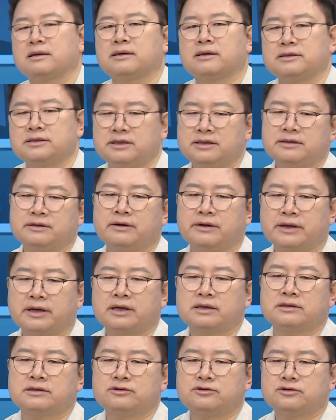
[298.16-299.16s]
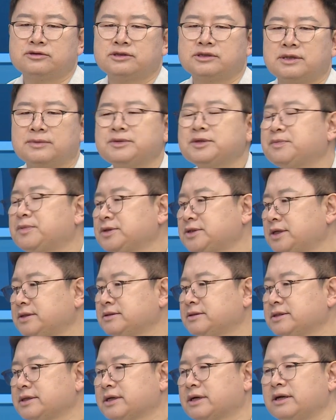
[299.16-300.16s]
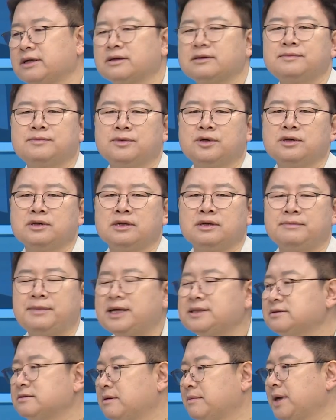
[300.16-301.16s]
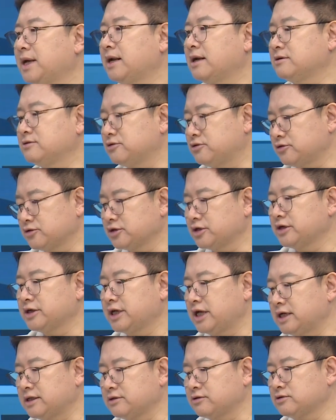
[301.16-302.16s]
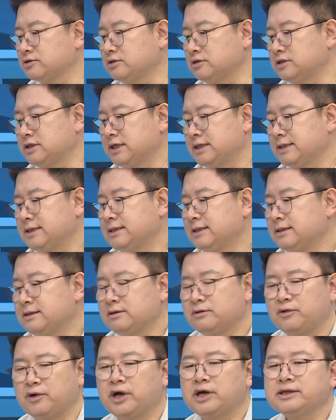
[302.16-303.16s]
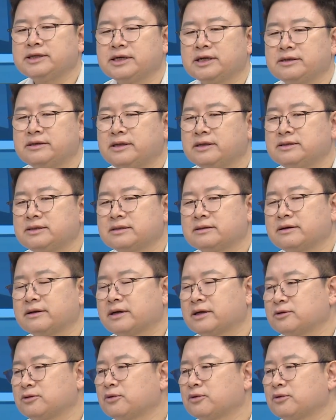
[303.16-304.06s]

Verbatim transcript: 그러니까 실거래가 기준 30%니까 이건 뭐 이만저만한 충격이 아니고 네. 외환위기 때 실거래가